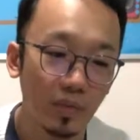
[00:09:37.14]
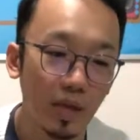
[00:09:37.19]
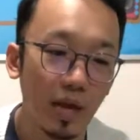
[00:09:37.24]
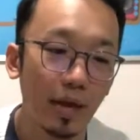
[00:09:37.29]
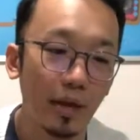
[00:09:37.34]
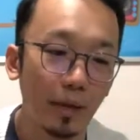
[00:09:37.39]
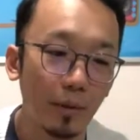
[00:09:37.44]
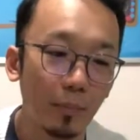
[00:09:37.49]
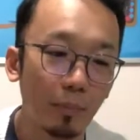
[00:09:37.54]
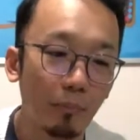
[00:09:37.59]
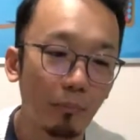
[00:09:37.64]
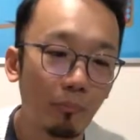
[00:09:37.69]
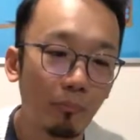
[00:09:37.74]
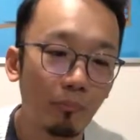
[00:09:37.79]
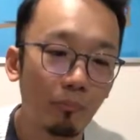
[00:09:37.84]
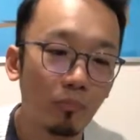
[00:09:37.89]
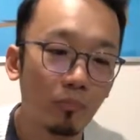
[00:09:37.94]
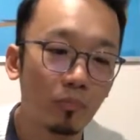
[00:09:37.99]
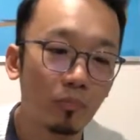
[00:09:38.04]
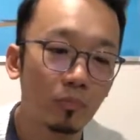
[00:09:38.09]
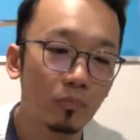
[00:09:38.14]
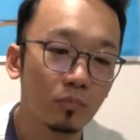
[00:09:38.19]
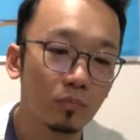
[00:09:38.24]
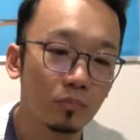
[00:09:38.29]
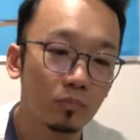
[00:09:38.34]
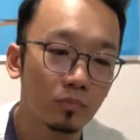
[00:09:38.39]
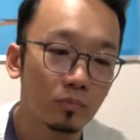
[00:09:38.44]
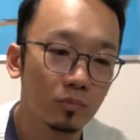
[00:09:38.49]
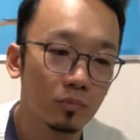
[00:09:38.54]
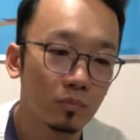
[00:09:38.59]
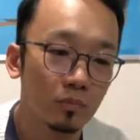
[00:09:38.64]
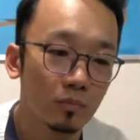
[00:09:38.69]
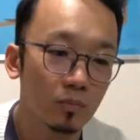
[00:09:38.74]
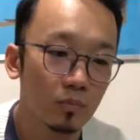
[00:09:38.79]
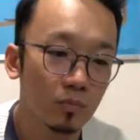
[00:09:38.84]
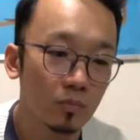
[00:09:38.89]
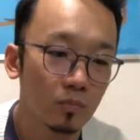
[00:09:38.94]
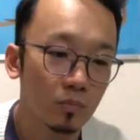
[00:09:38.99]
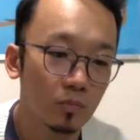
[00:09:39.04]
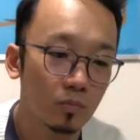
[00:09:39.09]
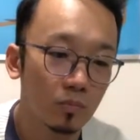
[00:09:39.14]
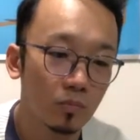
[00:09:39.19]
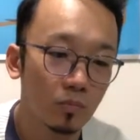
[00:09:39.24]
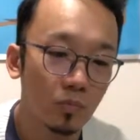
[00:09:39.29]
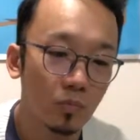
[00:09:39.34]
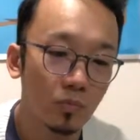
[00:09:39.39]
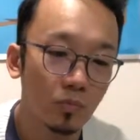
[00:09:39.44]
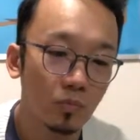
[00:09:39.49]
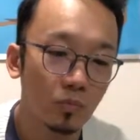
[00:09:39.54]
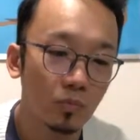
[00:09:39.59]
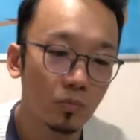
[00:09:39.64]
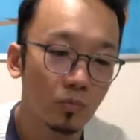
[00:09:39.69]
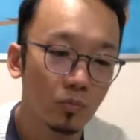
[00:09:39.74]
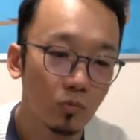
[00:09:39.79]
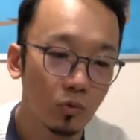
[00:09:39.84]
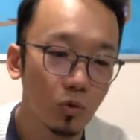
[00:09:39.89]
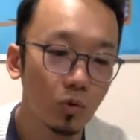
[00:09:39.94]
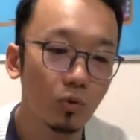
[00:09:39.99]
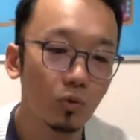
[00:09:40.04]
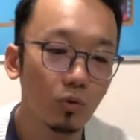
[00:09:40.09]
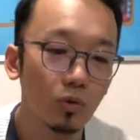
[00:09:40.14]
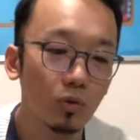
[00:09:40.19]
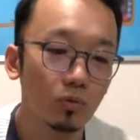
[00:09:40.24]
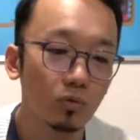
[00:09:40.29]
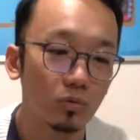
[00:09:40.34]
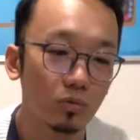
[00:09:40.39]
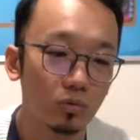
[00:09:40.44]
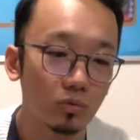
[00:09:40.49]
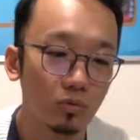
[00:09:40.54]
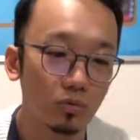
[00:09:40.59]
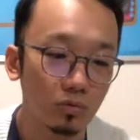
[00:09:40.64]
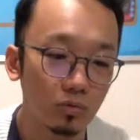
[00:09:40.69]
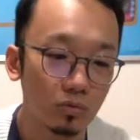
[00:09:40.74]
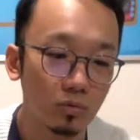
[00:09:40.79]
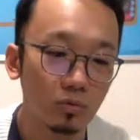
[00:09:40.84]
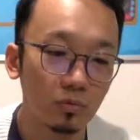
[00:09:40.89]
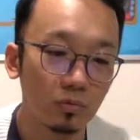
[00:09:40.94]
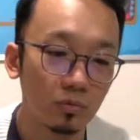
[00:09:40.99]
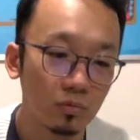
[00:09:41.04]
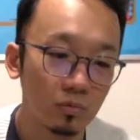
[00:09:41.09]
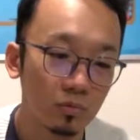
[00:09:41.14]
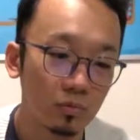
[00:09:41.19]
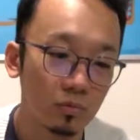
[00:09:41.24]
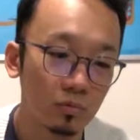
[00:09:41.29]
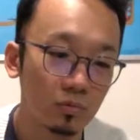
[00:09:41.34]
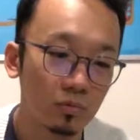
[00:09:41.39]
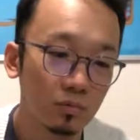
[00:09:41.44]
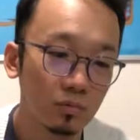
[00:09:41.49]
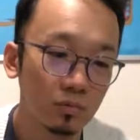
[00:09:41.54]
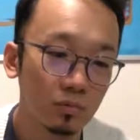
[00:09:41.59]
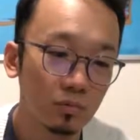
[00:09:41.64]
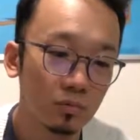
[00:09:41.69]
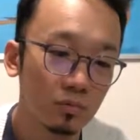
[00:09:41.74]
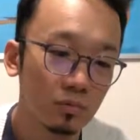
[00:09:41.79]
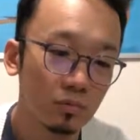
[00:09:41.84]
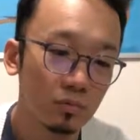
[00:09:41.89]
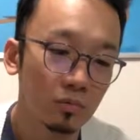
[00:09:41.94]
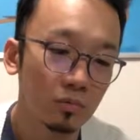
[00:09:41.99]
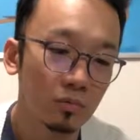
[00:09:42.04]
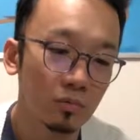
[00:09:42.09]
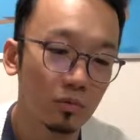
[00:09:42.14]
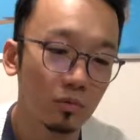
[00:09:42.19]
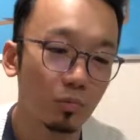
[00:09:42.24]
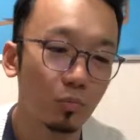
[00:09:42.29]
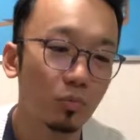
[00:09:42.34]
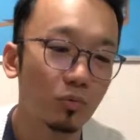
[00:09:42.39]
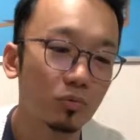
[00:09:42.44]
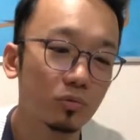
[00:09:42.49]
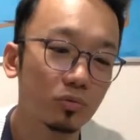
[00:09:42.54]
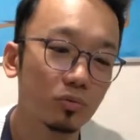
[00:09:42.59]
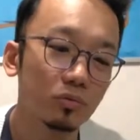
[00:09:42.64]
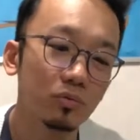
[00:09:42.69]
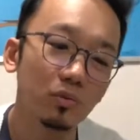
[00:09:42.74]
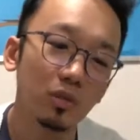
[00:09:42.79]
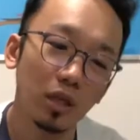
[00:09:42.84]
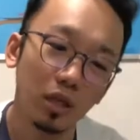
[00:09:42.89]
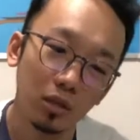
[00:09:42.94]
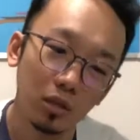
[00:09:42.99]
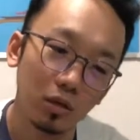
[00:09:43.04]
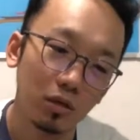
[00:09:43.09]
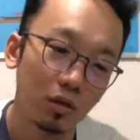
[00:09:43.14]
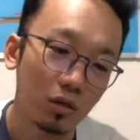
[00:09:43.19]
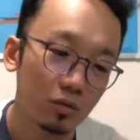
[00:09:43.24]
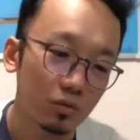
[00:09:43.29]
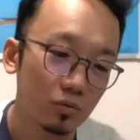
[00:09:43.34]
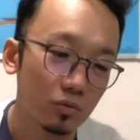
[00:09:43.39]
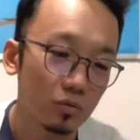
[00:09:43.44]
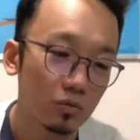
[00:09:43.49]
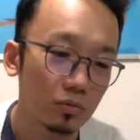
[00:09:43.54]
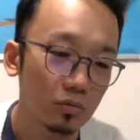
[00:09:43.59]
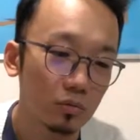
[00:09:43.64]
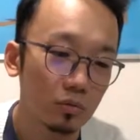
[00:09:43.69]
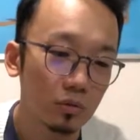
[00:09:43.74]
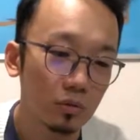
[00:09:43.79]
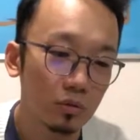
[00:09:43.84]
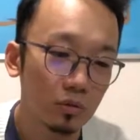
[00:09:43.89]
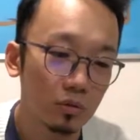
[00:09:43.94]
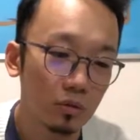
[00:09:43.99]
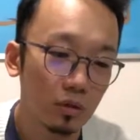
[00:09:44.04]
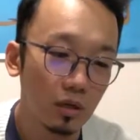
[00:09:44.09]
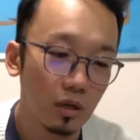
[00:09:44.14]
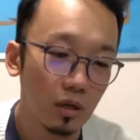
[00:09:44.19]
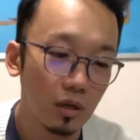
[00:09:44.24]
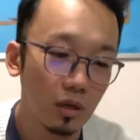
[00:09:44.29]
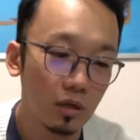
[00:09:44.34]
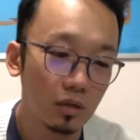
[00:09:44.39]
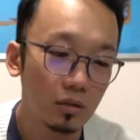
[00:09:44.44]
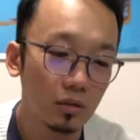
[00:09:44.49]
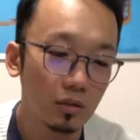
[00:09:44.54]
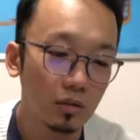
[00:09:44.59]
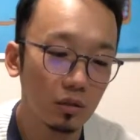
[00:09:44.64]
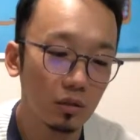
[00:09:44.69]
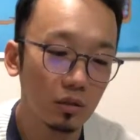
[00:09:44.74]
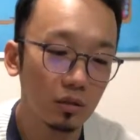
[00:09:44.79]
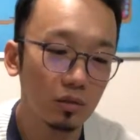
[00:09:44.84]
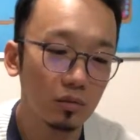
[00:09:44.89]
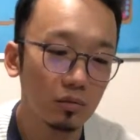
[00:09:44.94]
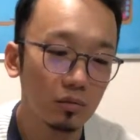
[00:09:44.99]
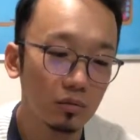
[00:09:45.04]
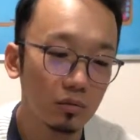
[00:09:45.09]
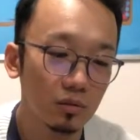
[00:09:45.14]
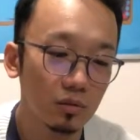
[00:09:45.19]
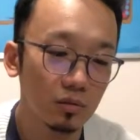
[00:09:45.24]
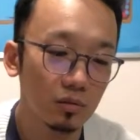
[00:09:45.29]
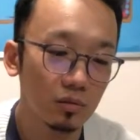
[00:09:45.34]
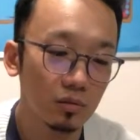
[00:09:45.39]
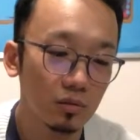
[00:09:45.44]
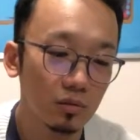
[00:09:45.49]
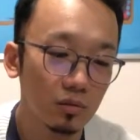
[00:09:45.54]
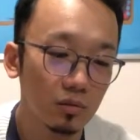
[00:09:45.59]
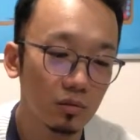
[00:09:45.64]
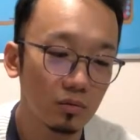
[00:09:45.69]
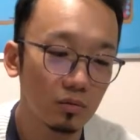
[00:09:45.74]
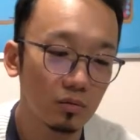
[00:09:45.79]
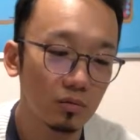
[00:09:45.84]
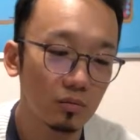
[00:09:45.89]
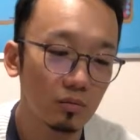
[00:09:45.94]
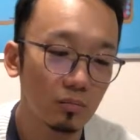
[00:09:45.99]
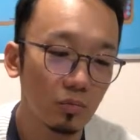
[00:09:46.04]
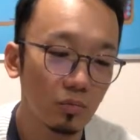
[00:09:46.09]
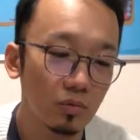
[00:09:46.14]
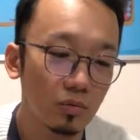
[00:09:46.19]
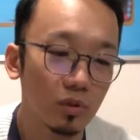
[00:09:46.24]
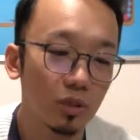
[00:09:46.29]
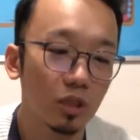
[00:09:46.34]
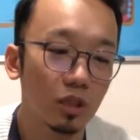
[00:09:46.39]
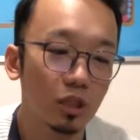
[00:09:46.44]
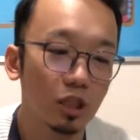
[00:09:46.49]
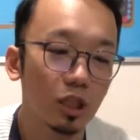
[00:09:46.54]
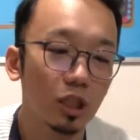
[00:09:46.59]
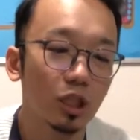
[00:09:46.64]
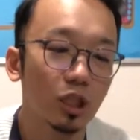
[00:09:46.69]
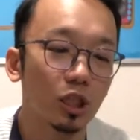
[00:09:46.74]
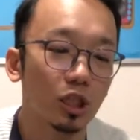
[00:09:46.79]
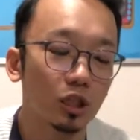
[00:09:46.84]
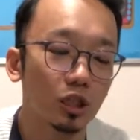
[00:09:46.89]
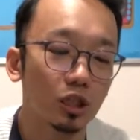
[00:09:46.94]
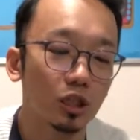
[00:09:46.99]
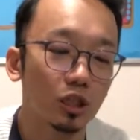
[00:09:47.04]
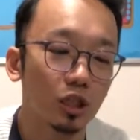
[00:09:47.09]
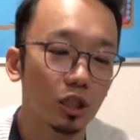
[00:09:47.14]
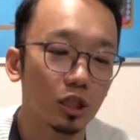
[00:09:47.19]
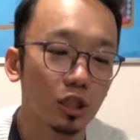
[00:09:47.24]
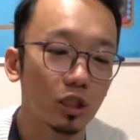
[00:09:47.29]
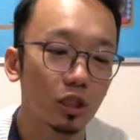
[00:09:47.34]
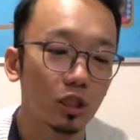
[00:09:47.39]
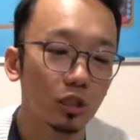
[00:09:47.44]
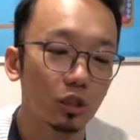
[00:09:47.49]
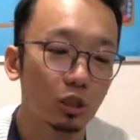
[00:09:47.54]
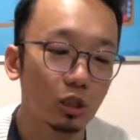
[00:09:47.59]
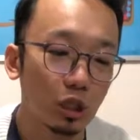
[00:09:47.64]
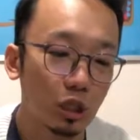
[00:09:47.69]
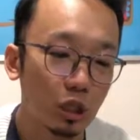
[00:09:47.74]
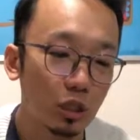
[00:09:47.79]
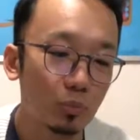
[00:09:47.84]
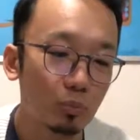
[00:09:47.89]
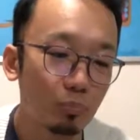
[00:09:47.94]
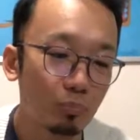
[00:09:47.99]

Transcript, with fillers: え、はい、実際見てきてどうでしたいやよかったですよおおいや僕ねだからそのあんだけ問題になったじゃないですか